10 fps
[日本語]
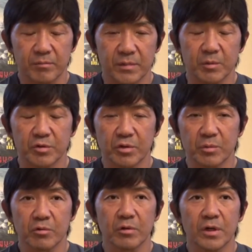でもそれ
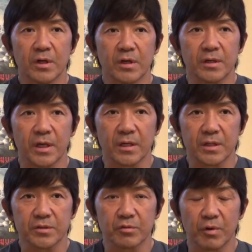も結果
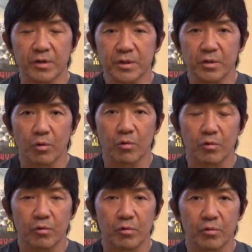その悪い方
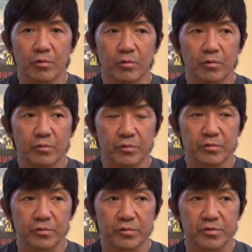向の
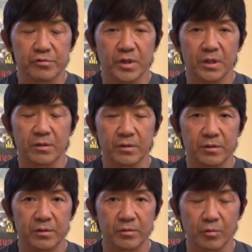その集
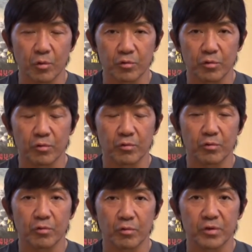団行動
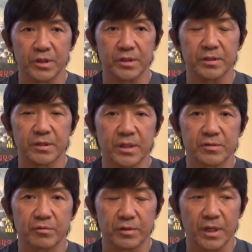行為で
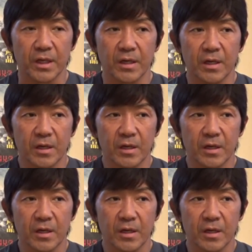すので